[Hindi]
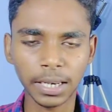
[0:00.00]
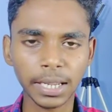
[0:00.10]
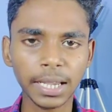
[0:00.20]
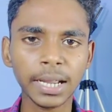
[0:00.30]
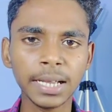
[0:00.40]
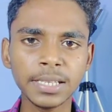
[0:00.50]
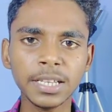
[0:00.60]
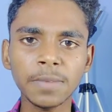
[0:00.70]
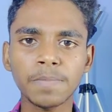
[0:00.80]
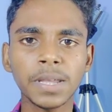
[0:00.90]
लेकिन गाइज
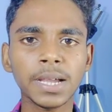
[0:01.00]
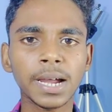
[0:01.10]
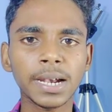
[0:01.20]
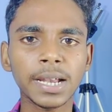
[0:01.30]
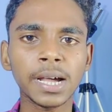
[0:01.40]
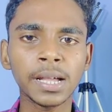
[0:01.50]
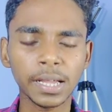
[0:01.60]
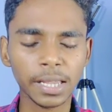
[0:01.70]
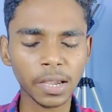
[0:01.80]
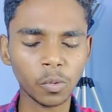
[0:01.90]
ये पे करना
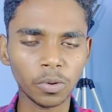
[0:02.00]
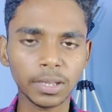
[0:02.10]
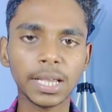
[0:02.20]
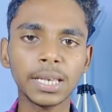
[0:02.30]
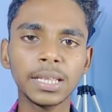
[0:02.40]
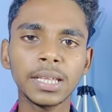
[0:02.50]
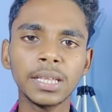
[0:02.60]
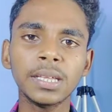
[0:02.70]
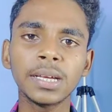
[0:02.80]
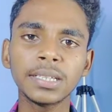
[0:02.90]
कि उनके लिए
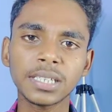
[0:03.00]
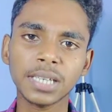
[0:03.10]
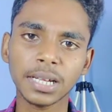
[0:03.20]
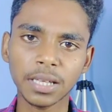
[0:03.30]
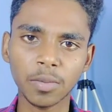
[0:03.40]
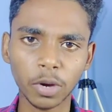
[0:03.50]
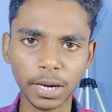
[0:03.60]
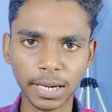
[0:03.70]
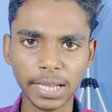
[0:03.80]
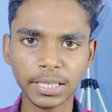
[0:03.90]
ही है जिसका चैनल
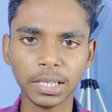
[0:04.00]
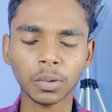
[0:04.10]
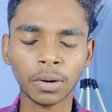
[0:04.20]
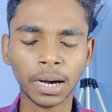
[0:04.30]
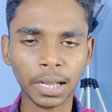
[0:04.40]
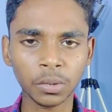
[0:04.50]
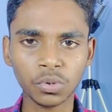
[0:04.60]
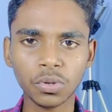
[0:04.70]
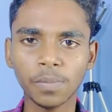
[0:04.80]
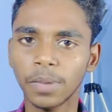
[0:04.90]
मोनेटाइज है तो हाँ
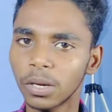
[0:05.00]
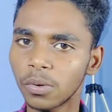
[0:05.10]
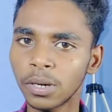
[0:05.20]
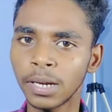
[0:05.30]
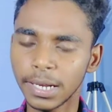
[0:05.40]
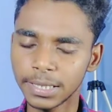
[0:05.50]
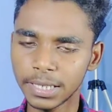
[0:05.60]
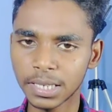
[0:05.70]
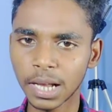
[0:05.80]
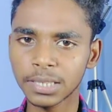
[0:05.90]
दोस्तों बिल्कुल
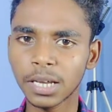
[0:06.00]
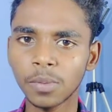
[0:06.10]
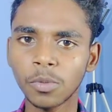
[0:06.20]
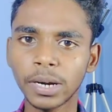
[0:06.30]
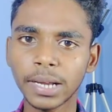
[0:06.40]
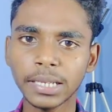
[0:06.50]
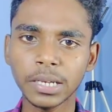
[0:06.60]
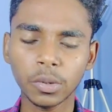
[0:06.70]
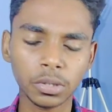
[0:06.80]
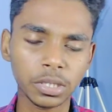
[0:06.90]
जिसका चैनल मोनेटाइज
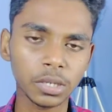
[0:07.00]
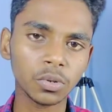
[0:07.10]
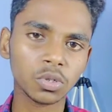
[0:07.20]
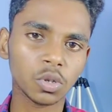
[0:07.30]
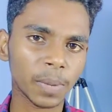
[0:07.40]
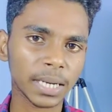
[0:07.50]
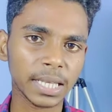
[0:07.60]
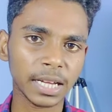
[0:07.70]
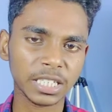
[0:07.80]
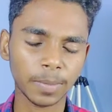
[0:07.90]
है उसी को सुपर
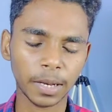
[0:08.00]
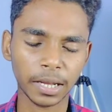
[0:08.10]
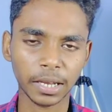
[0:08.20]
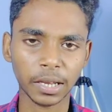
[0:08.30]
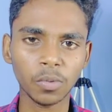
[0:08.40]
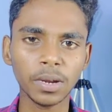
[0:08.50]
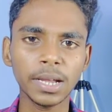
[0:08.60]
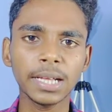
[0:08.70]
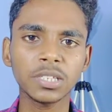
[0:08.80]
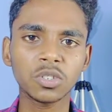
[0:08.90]
थैंक्स मिलेंगे क्योंकि
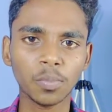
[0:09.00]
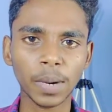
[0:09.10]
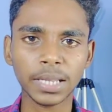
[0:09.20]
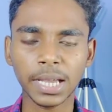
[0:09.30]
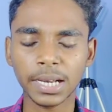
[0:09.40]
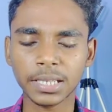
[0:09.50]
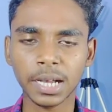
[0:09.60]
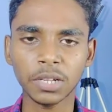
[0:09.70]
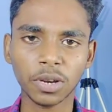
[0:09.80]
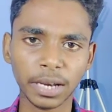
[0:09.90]
गाइज सुपर थैंक्स
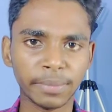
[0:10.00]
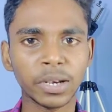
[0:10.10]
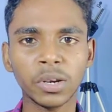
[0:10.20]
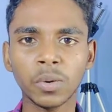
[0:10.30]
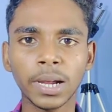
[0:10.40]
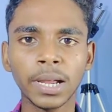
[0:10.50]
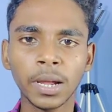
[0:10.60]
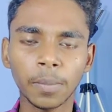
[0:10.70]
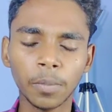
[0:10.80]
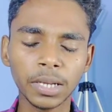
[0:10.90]
का जो रेवेन्यू है
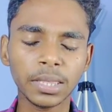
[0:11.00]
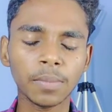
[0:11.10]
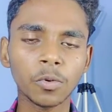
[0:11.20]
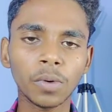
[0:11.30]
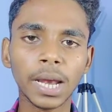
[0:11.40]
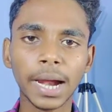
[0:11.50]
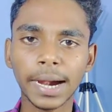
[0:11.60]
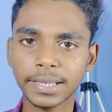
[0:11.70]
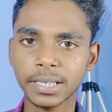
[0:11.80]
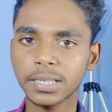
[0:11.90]
वो एकदम गूगल
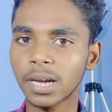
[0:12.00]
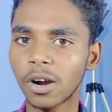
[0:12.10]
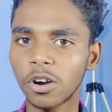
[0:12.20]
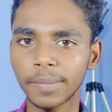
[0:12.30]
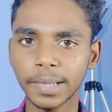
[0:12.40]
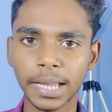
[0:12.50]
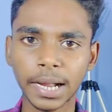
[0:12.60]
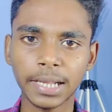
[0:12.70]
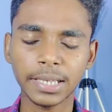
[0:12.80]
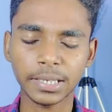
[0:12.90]
एडसेंस अकाउंट में
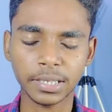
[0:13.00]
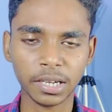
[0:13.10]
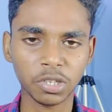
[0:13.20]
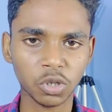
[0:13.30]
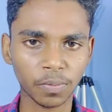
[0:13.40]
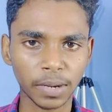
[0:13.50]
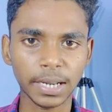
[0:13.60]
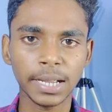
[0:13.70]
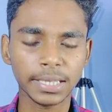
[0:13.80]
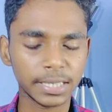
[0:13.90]
जाएगा जैसे कि
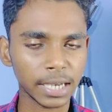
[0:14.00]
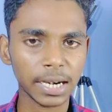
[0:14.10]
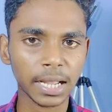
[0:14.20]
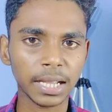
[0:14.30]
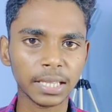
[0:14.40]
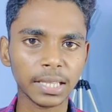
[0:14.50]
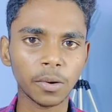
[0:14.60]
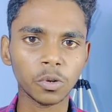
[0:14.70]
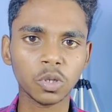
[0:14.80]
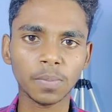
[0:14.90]
सुपर चैट का जाता
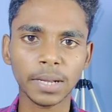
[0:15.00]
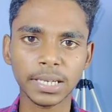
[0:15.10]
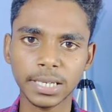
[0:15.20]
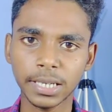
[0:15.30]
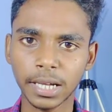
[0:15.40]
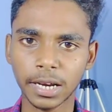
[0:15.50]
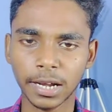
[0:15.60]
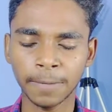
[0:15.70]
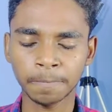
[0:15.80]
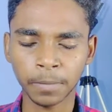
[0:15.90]
है और सुपर स्टीकर
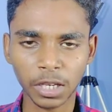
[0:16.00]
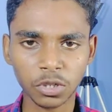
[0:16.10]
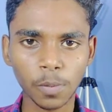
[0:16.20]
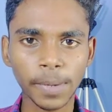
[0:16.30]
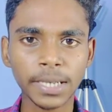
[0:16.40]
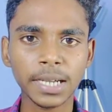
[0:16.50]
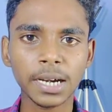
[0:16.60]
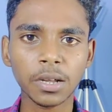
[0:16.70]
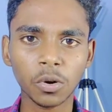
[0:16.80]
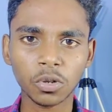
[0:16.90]
का सुपर
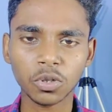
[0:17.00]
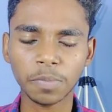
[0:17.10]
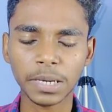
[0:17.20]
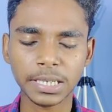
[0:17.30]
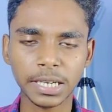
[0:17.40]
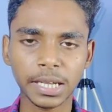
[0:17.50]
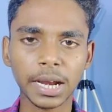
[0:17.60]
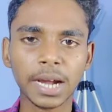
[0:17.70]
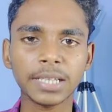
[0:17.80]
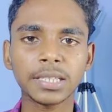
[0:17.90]
चैट और सुपर
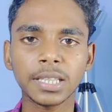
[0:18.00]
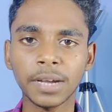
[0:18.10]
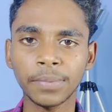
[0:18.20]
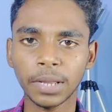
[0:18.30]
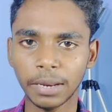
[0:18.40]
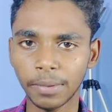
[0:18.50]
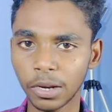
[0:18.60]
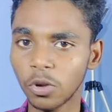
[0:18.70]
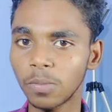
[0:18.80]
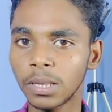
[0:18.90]
स्टिकर का जितना भी
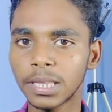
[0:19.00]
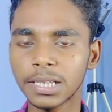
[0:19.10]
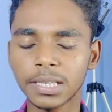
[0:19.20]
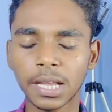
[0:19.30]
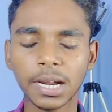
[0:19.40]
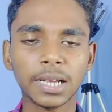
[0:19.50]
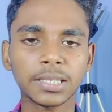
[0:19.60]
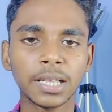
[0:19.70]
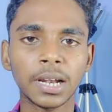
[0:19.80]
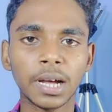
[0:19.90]
रिवेन्यू मिलता है सारा का
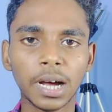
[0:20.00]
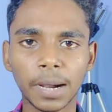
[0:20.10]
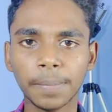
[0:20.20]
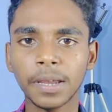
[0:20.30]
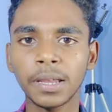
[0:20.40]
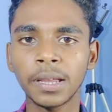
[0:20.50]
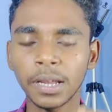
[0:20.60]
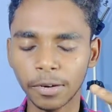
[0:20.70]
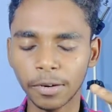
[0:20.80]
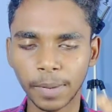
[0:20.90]
सारा आपके
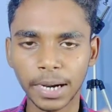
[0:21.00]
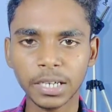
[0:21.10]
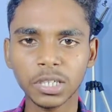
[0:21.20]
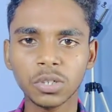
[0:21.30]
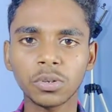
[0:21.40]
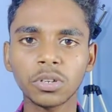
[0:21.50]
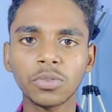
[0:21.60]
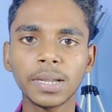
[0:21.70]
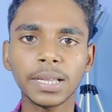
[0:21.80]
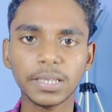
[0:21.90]
बाइट
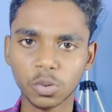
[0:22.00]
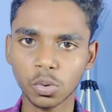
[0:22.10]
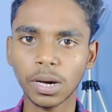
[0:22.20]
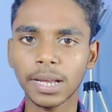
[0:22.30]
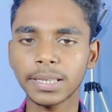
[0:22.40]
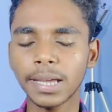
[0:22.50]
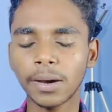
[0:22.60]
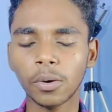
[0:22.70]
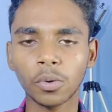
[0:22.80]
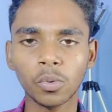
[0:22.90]
स्टूडियो में शो करता
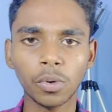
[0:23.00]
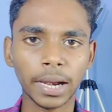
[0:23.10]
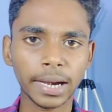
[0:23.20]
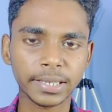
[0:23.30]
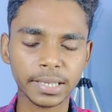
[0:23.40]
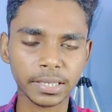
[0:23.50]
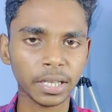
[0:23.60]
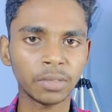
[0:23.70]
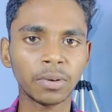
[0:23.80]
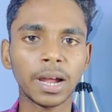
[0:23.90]
है और गूगल एडसन्स
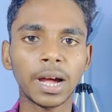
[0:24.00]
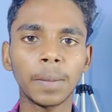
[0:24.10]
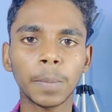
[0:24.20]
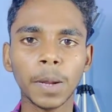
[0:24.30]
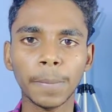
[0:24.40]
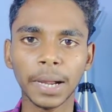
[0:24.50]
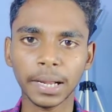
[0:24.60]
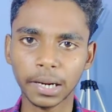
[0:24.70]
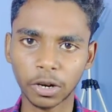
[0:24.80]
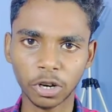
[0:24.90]
के द्वारा आपके
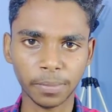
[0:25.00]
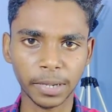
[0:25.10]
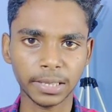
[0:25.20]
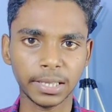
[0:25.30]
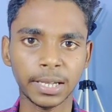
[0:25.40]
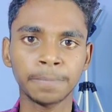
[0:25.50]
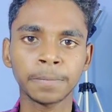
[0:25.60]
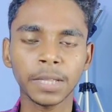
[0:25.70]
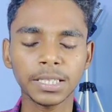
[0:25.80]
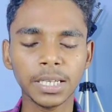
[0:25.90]
बैंक अकाउंट में आता
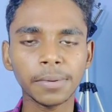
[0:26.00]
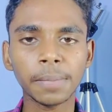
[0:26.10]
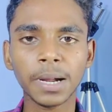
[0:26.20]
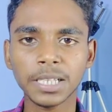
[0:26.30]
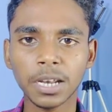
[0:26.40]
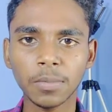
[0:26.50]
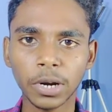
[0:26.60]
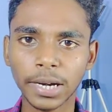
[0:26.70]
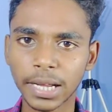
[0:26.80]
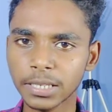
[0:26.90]
है जब आपका चैनल
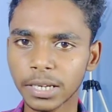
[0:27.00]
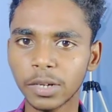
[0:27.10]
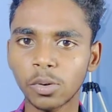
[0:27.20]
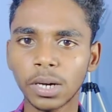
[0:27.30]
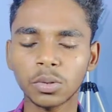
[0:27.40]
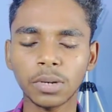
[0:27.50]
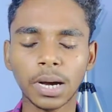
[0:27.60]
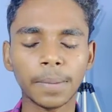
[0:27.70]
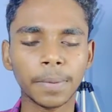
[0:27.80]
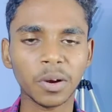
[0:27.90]
मोनेटाइज नहीं होगा तो
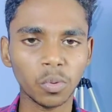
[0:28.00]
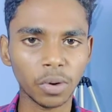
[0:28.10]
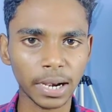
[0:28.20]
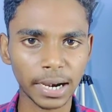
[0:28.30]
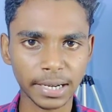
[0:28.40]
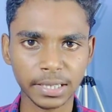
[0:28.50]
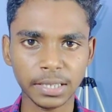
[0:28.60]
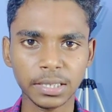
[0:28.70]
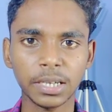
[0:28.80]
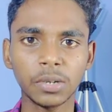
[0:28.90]
आपका गूगल
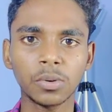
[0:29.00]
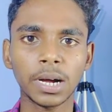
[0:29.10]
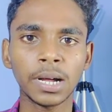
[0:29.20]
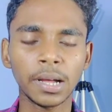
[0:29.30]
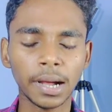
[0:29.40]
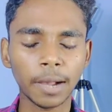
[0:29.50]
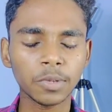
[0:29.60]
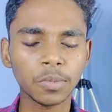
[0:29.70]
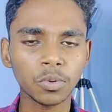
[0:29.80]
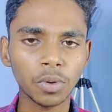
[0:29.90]
एडसन्स नहीं होगा
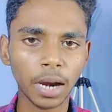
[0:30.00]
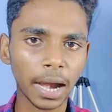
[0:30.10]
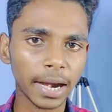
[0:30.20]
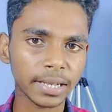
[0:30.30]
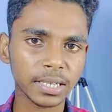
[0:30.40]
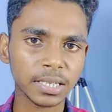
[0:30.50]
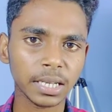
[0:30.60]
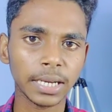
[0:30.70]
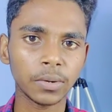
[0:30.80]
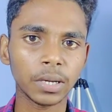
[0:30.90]
अब जब गूगल एडसन्स
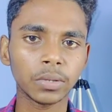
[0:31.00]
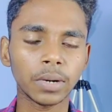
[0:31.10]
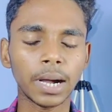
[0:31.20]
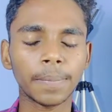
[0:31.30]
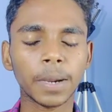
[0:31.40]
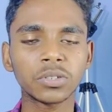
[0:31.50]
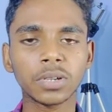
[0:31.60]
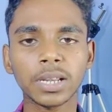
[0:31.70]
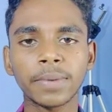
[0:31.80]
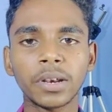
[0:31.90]
नहीं होगा तो आपका
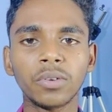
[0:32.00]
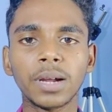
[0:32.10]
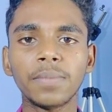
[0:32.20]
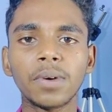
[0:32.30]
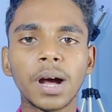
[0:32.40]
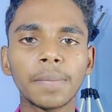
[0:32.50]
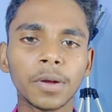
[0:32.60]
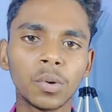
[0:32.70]
जो रिवेन्यू है वो आपके